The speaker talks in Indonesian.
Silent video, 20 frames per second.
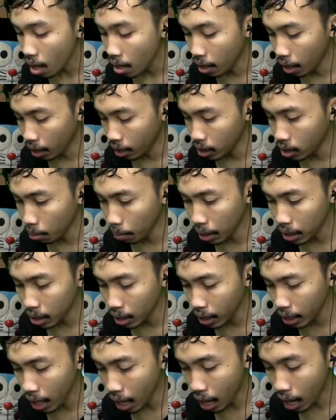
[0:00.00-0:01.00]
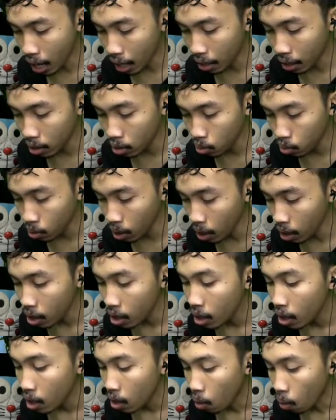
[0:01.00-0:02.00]
Nah, di sebelah sini ada juga.
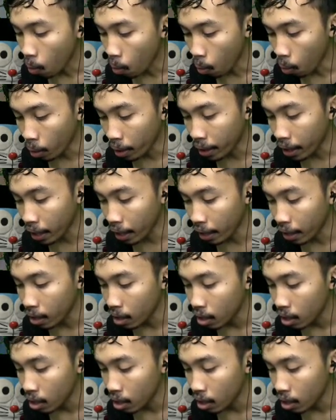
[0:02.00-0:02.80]
Oke.